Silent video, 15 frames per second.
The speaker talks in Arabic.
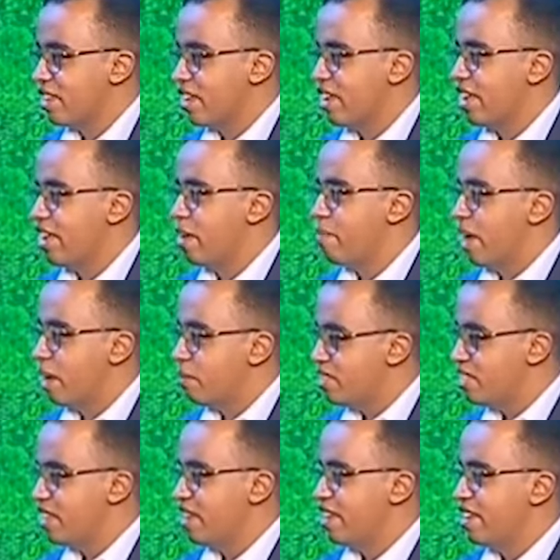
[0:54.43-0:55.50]
جاب خمسه
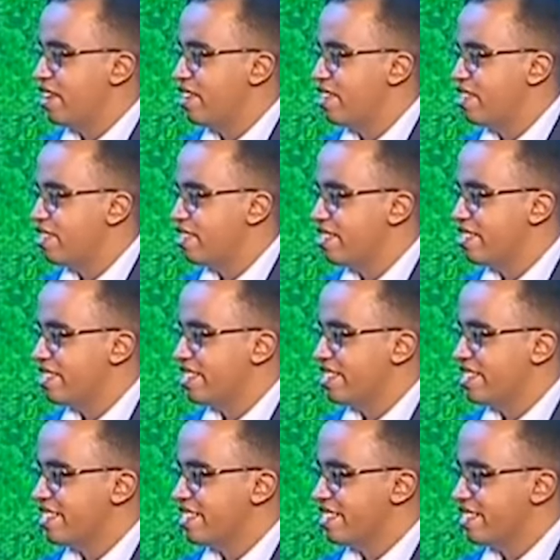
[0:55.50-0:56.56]
اه
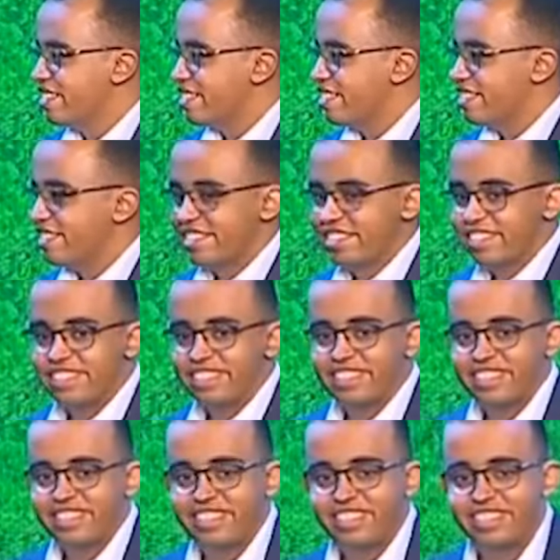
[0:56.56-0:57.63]
صح في
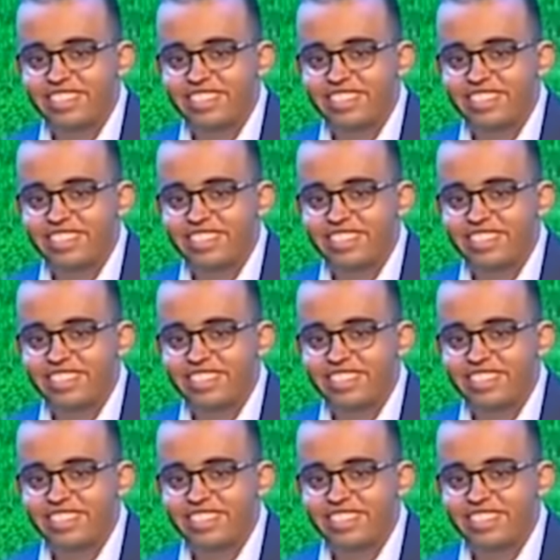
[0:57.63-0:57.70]
مين؟